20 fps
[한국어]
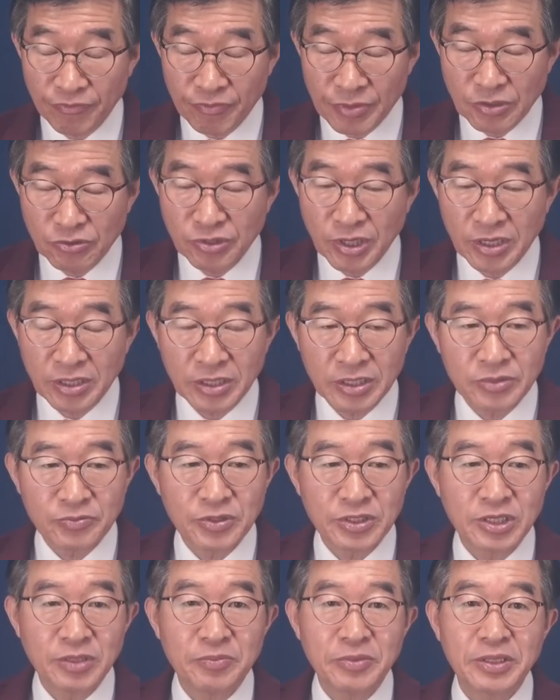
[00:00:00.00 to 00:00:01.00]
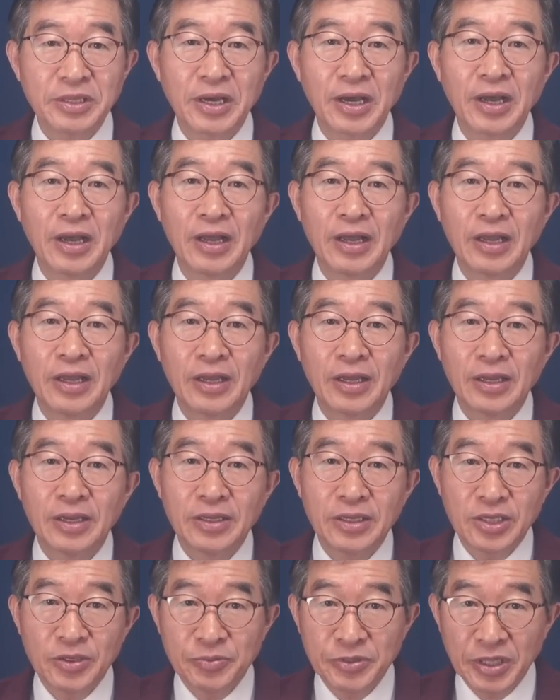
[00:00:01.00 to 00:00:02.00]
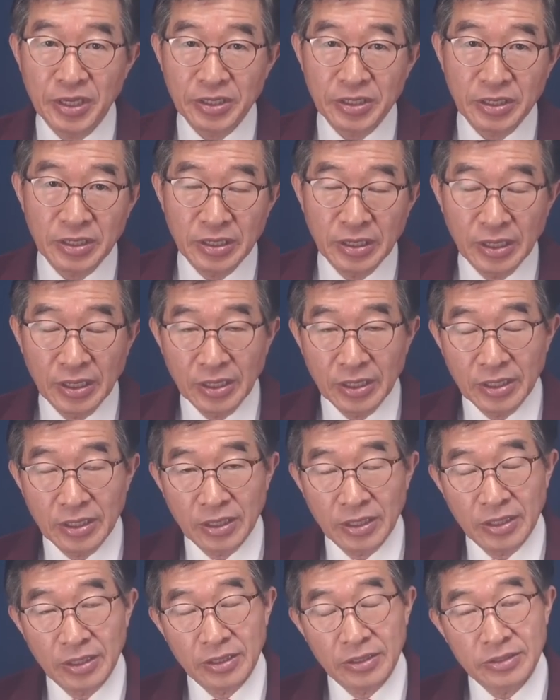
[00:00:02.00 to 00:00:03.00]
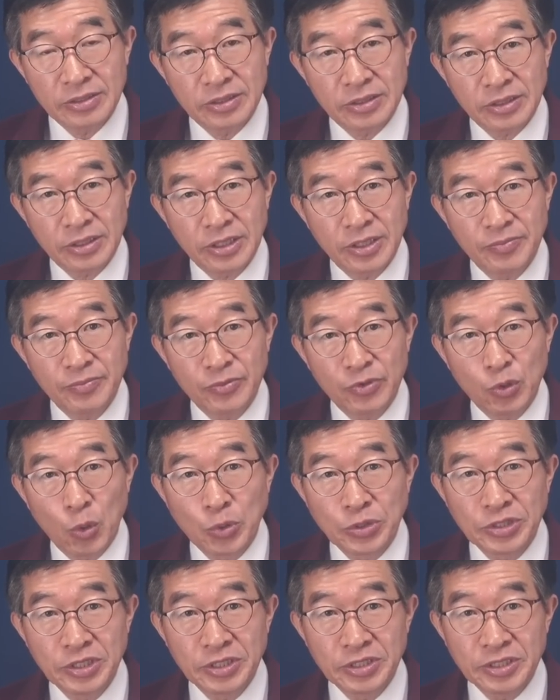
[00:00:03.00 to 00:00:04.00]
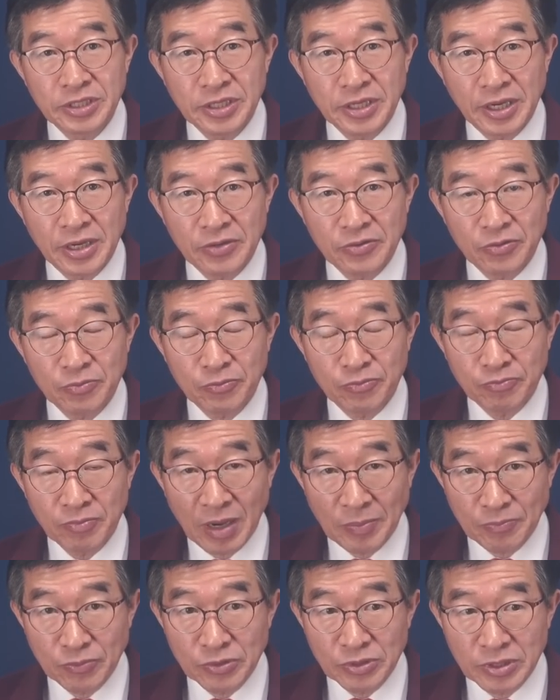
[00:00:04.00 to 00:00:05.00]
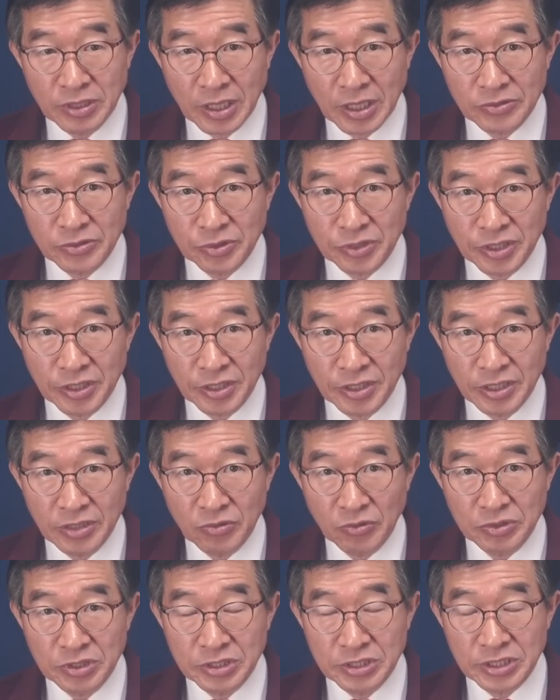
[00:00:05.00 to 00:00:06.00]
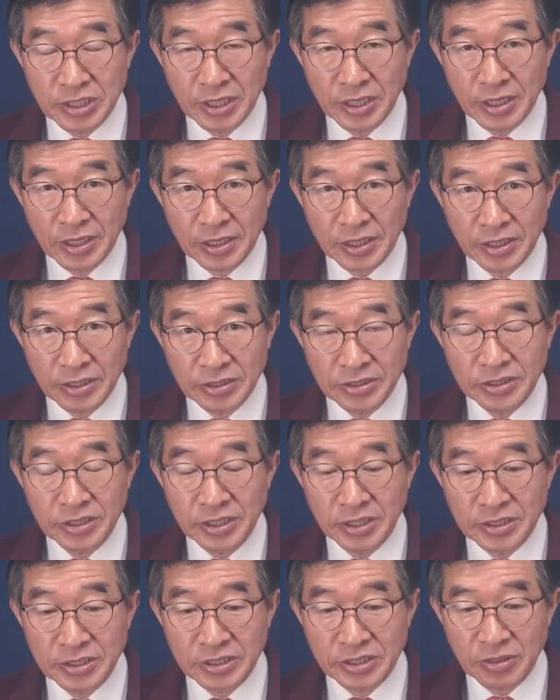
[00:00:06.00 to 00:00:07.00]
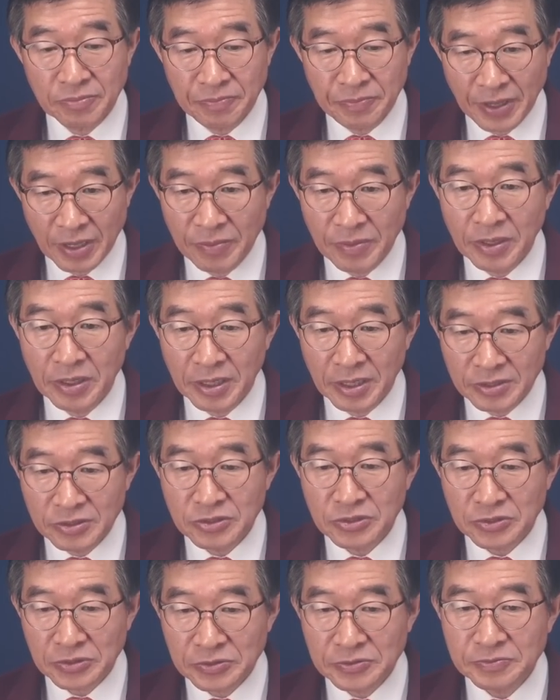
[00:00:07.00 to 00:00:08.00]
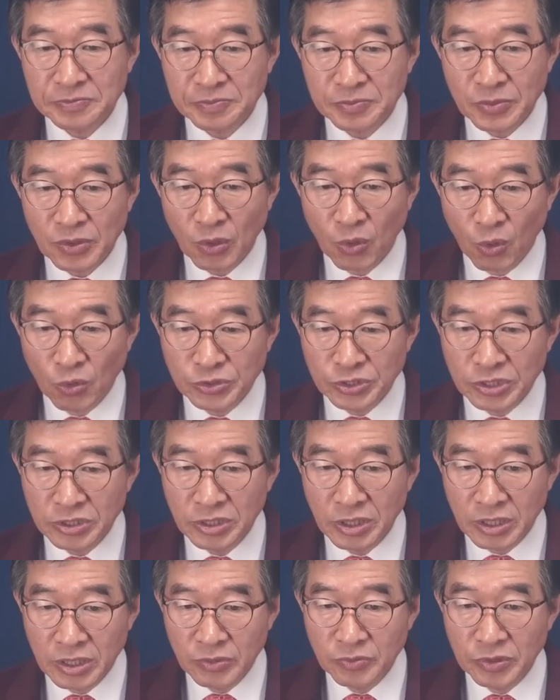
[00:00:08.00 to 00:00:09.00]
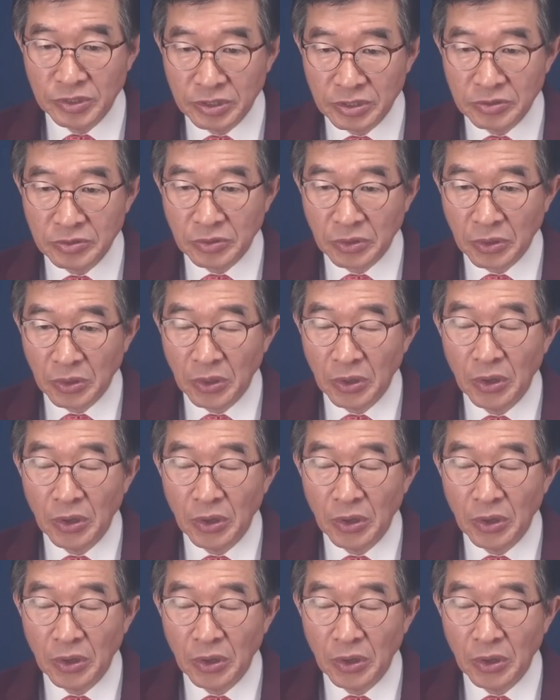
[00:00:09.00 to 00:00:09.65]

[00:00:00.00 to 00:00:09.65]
민주당 의원입니다. 이번에 어, 김동연 씨하고 맞붙어 가지고 경기도지사 경선에서 이제 패배를 했죠. 오선 의원이고